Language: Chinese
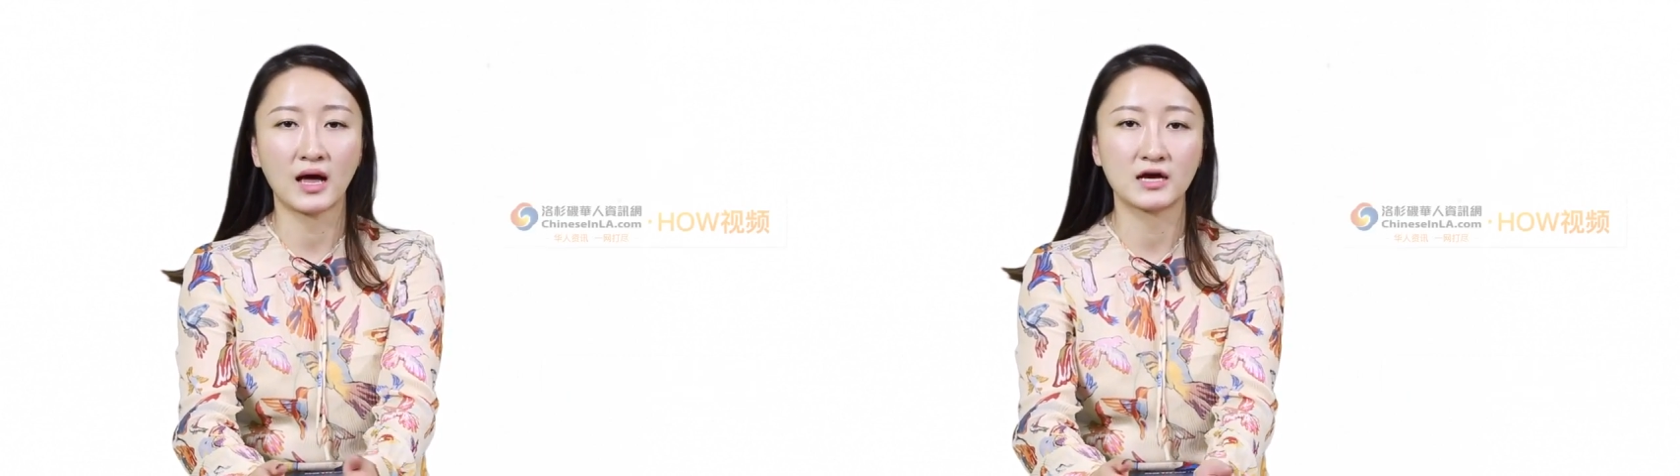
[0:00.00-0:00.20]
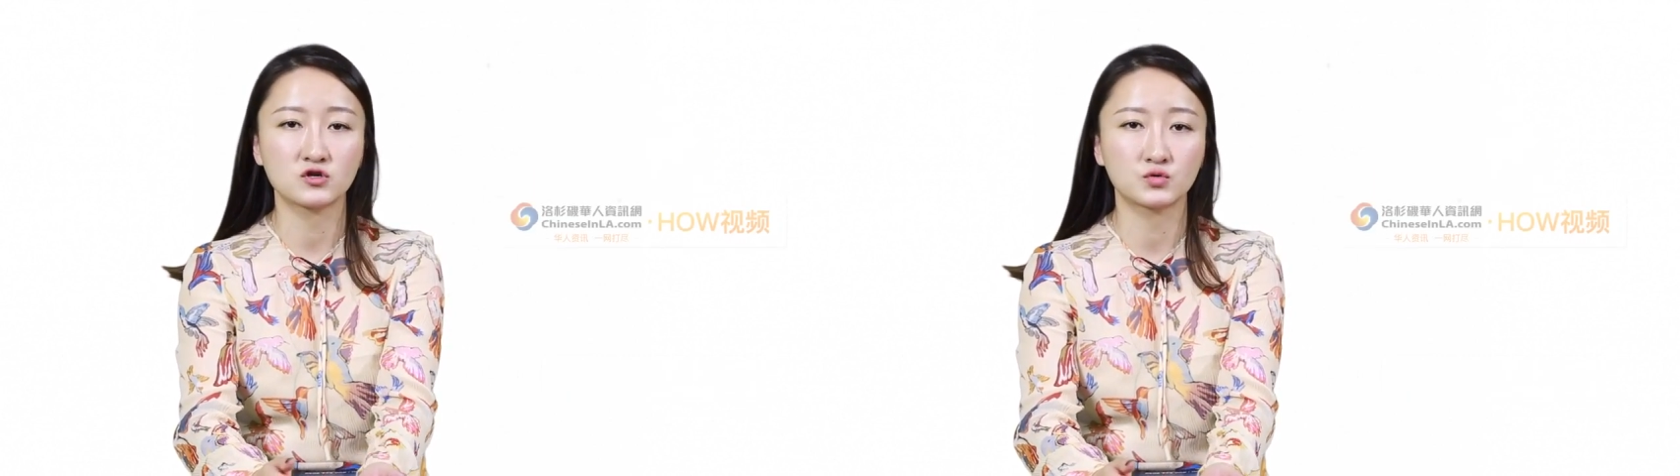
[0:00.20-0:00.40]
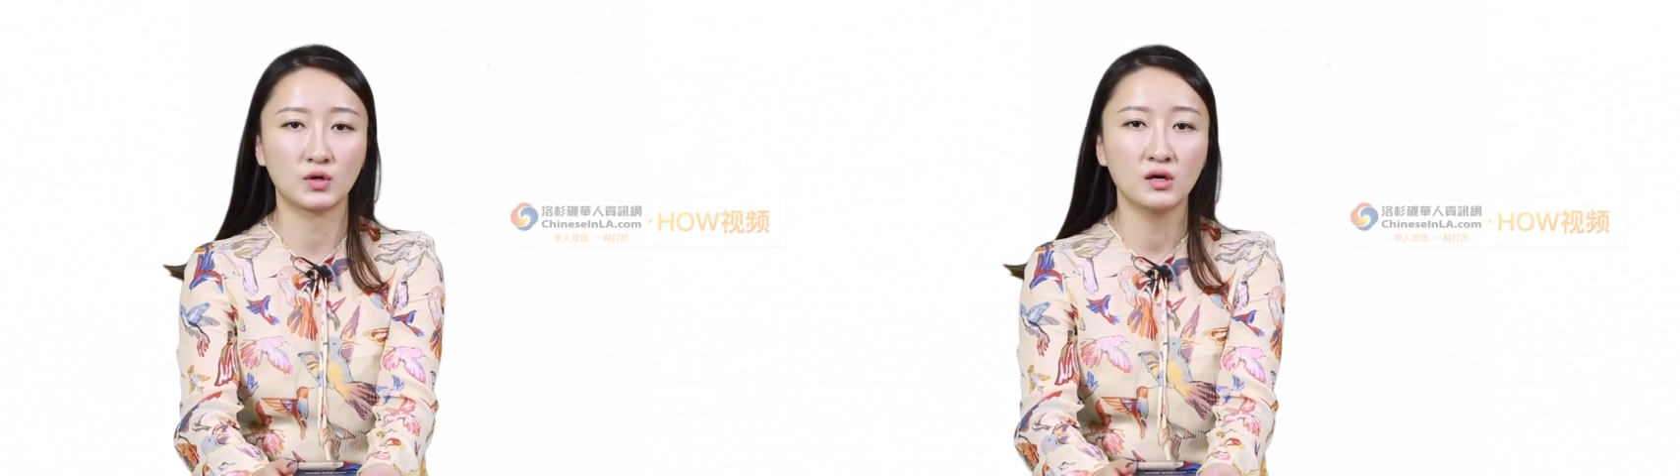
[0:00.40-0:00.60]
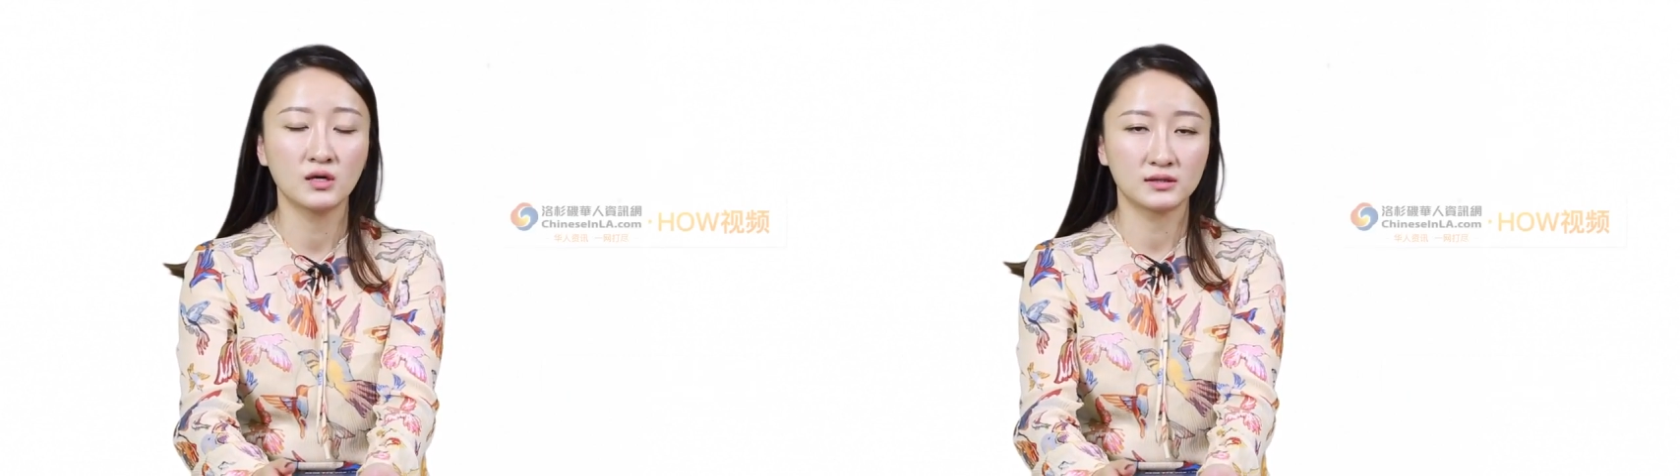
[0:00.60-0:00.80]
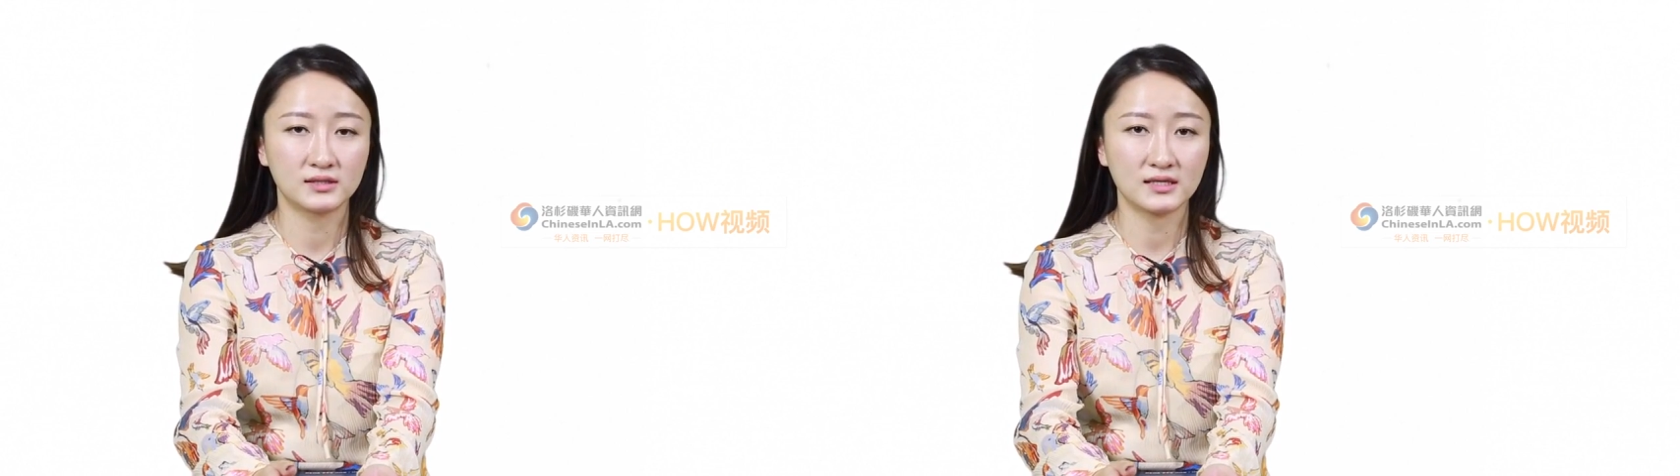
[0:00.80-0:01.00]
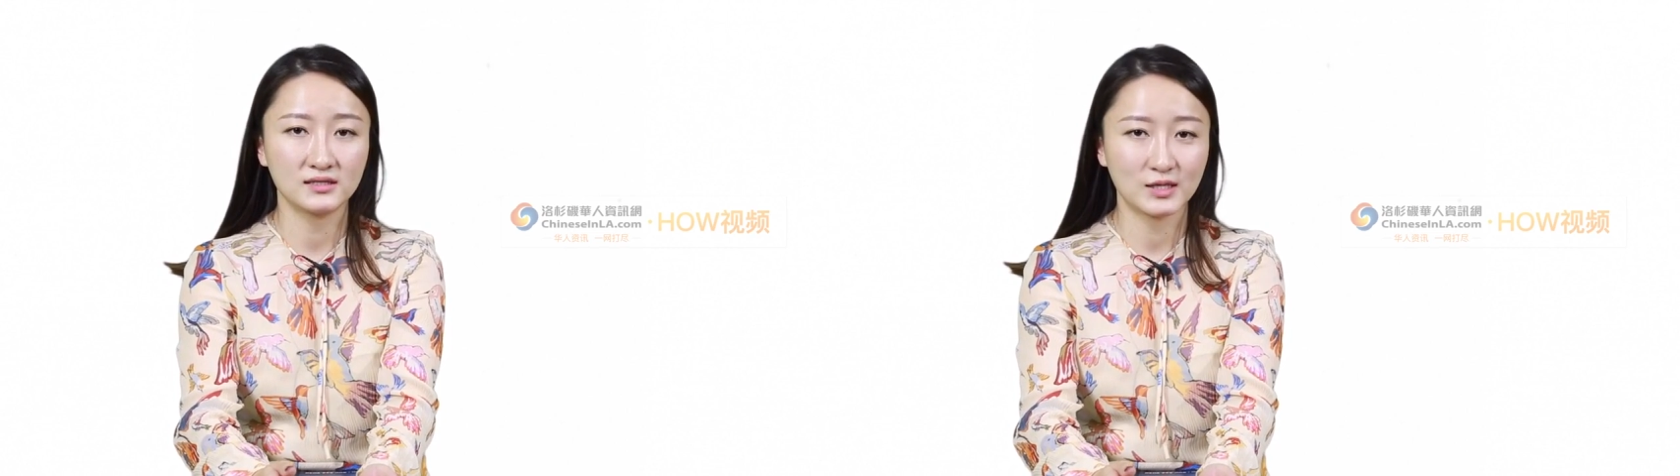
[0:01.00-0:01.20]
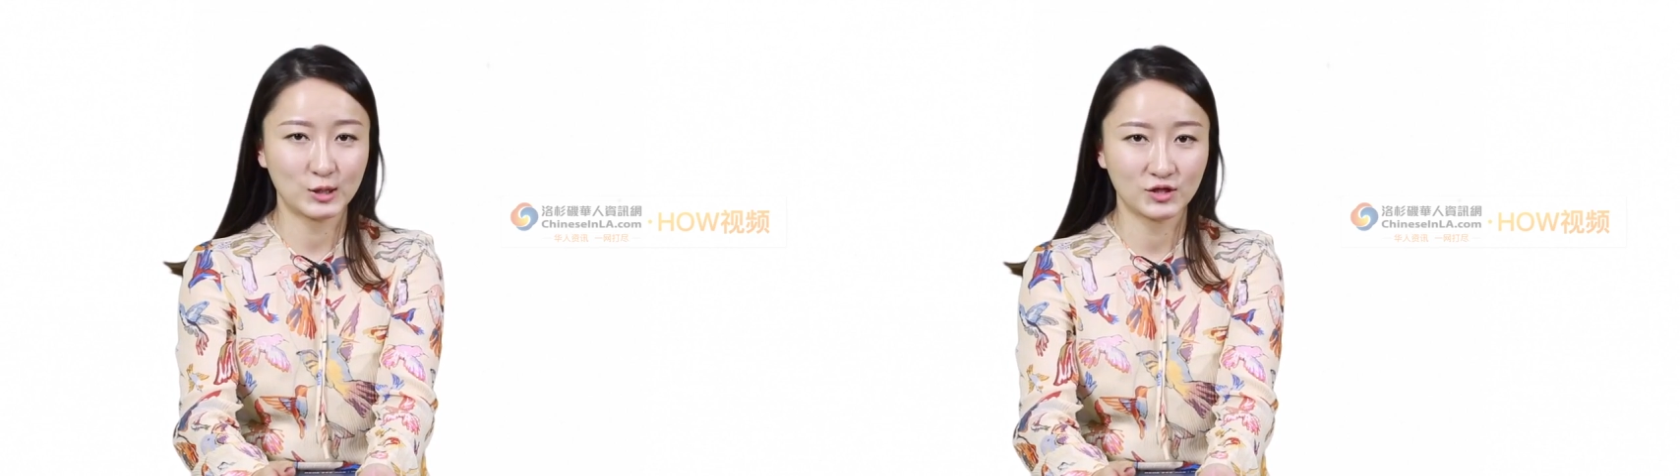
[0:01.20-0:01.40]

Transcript: 还是说钱现在